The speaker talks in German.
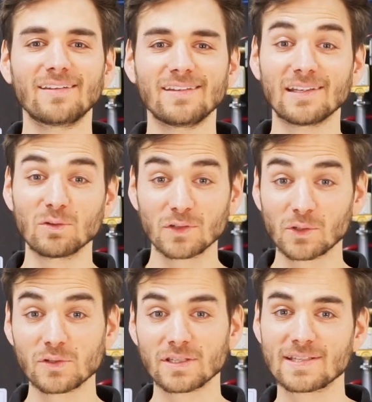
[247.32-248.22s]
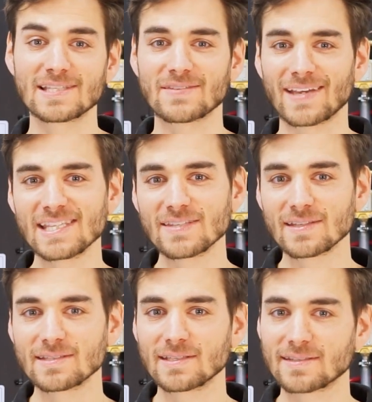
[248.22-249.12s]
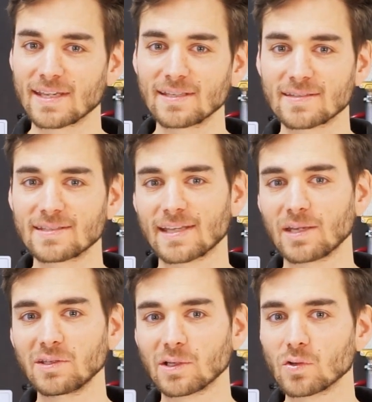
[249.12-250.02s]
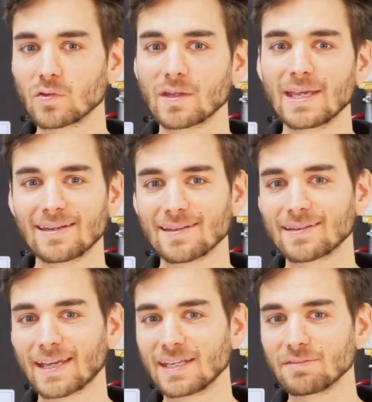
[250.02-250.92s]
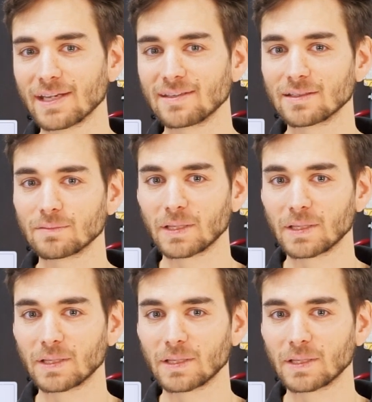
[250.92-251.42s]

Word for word: Die luftgekühlten X22 zeichnen sich dadurch aus, dass keine weiteren